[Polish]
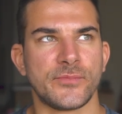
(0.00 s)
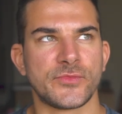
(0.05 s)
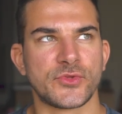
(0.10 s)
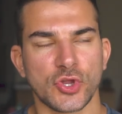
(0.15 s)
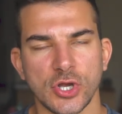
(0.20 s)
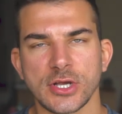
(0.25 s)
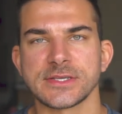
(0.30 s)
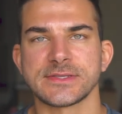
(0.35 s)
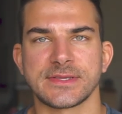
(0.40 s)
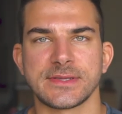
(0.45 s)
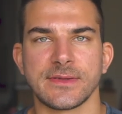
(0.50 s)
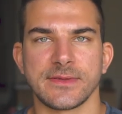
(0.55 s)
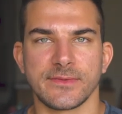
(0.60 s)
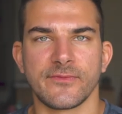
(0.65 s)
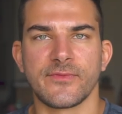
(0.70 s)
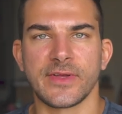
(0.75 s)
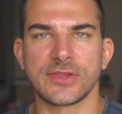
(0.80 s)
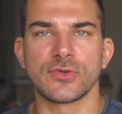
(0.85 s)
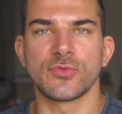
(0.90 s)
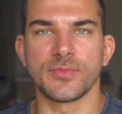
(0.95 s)
To jest
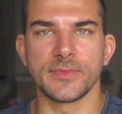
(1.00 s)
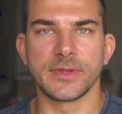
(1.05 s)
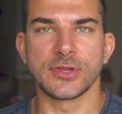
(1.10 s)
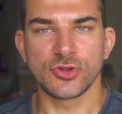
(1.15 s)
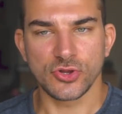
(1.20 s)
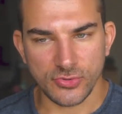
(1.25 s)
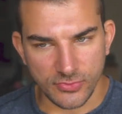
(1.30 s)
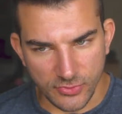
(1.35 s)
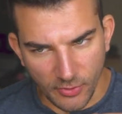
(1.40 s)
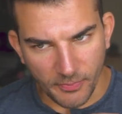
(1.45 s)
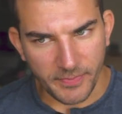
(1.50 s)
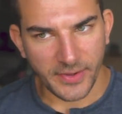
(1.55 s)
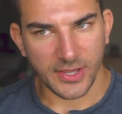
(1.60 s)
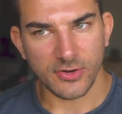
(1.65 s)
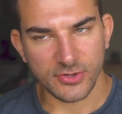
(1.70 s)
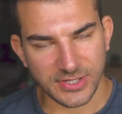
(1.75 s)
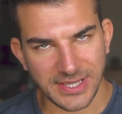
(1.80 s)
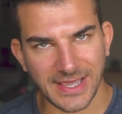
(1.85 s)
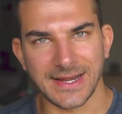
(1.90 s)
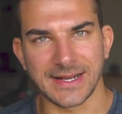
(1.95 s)
według mnie
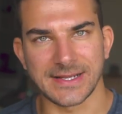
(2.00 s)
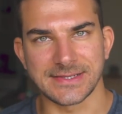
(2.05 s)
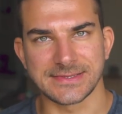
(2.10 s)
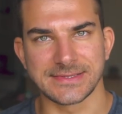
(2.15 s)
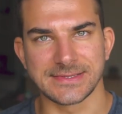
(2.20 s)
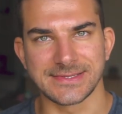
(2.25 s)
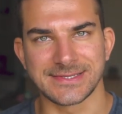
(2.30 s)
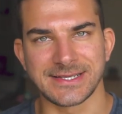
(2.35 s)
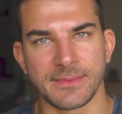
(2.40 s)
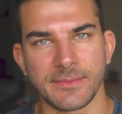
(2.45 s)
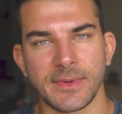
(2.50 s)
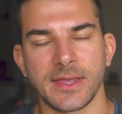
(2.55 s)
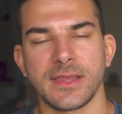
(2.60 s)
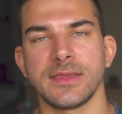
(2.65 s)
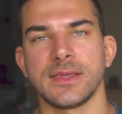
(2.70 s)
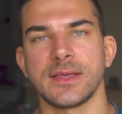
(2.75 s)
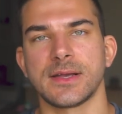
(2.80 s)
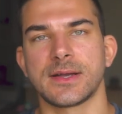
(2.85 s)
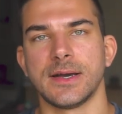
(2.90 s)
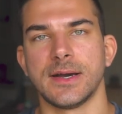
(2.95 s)
dopiero teraz
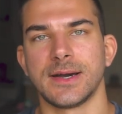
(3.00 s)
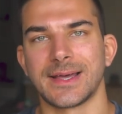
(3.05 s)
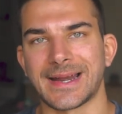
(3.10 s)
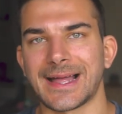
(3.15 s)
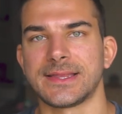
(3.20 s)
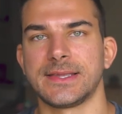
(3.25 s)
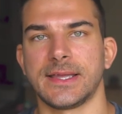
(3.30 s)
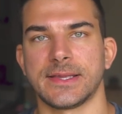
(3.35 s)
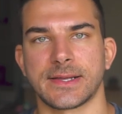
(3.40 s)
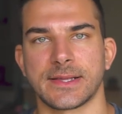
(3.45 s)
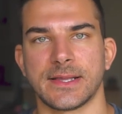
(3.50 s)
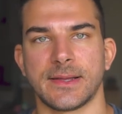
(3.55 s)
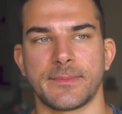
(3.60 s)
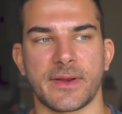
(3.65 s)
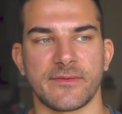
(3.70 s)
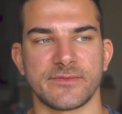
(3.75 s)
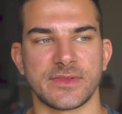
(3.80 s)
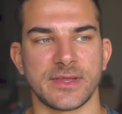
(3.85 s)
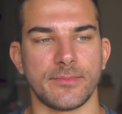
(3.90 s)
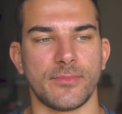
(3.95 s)
zamiennik radia tak
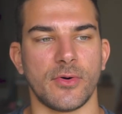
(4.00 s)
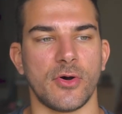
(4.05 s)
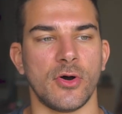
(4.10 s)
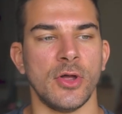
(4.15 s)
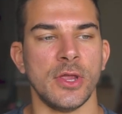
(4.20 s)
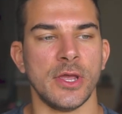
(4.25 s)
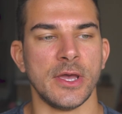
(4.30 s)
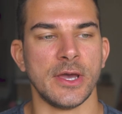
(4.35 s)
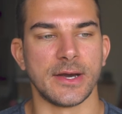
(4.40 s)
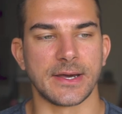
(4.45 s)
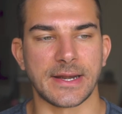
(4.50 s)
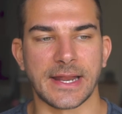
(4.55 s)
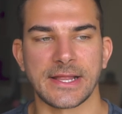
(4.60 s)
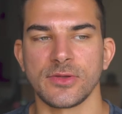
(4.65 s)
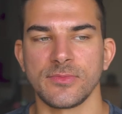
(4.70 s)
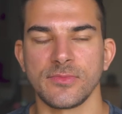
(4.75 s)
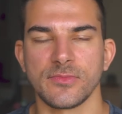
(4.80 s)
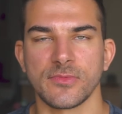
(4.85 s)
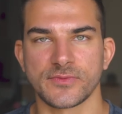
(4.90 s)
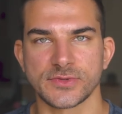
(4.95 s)
naprawdę, bo
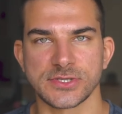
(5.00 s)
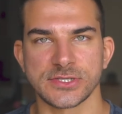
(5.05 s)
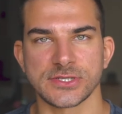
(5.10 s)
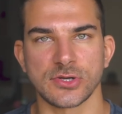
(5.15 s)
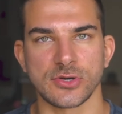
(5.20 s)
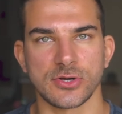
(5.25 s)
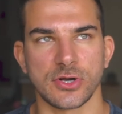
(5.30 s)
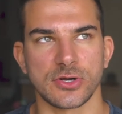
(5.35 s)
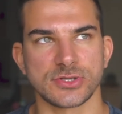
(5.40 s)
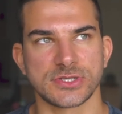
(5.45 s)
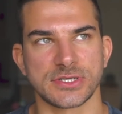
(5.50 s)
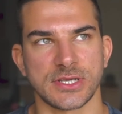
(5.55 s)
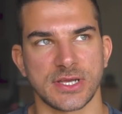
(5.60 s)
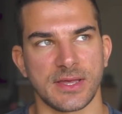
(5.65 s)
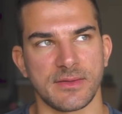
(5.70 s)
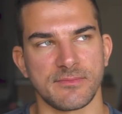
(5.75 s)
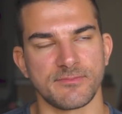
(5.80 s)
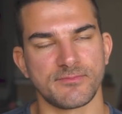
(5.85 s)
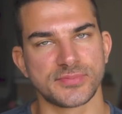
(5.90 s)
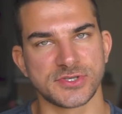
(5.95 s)
radio mimo wszystko,
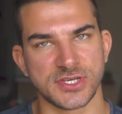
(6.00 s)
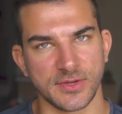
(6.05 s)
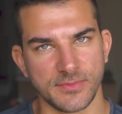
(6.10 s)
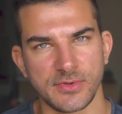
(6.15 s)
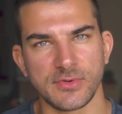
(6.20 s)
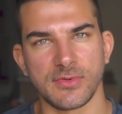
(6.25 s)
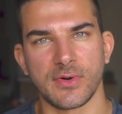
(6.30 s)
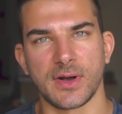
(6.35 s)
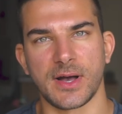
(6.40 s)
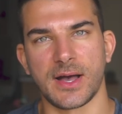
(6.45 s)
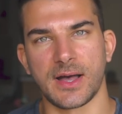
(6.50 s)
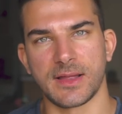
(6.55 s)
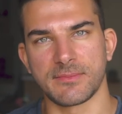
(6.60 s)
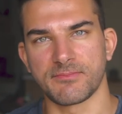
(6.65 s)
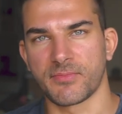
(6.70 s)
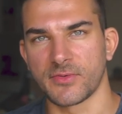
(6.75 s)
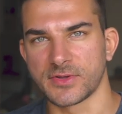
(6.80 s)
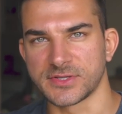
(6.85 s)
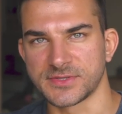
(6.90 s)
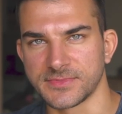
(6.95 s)
że przebiła
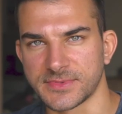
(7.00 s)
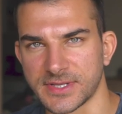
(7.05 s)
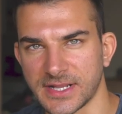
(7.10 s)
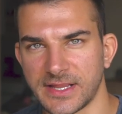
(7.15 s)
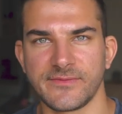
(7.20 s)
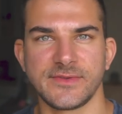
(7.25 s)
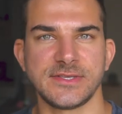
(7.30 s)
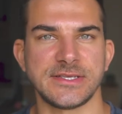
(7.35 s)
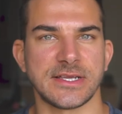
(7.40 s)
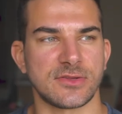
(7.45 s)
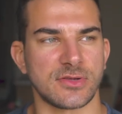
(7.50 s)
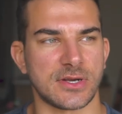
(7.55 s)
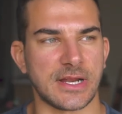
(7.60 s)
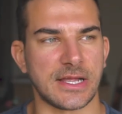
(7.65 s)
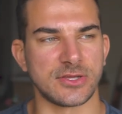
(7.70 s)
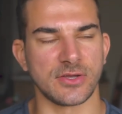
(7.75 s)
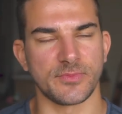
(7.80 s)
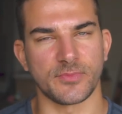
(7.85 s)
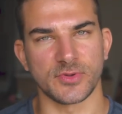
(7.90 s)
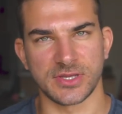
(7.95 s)
powiedzmy telewizja to
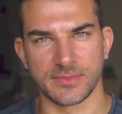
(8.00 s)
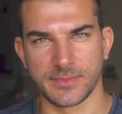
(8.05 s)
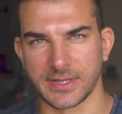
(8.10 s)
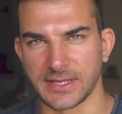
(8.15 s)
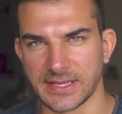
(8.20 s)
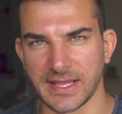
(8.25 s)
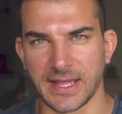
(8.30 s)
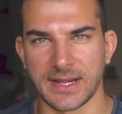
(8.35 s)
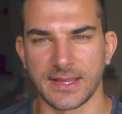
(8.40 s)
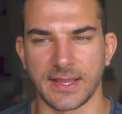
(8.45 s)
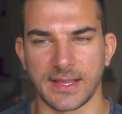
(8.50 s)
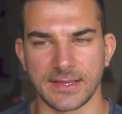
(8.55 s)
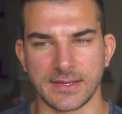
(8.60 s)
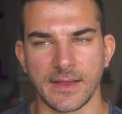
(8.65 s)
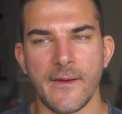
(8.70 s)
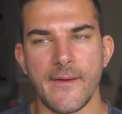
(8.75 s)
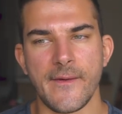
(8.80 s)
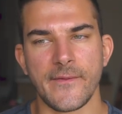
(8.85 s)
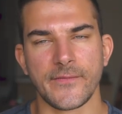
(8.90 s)
radio, potem internet,